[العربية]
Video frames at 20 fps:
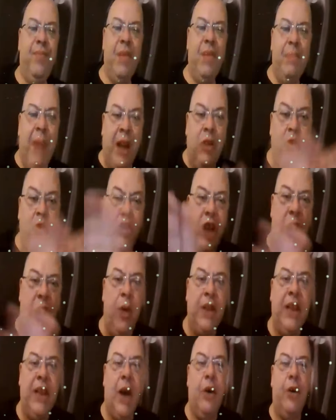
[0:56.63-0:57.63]
ما عندوش حل
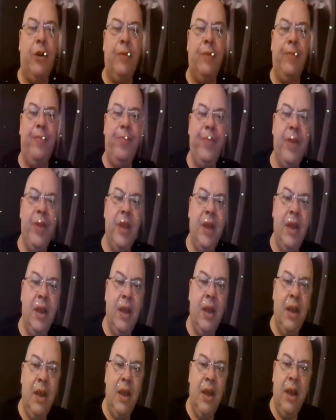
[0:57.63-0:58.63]
واحد اخر
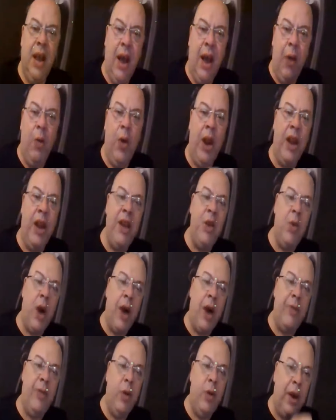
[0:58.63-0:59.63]
اولا
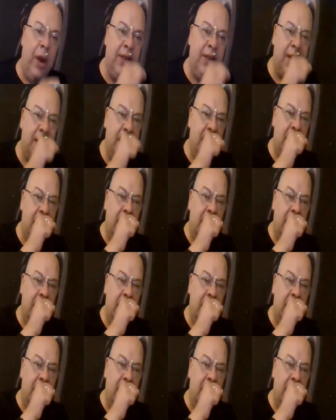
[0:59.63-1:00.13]
يوقف الوقت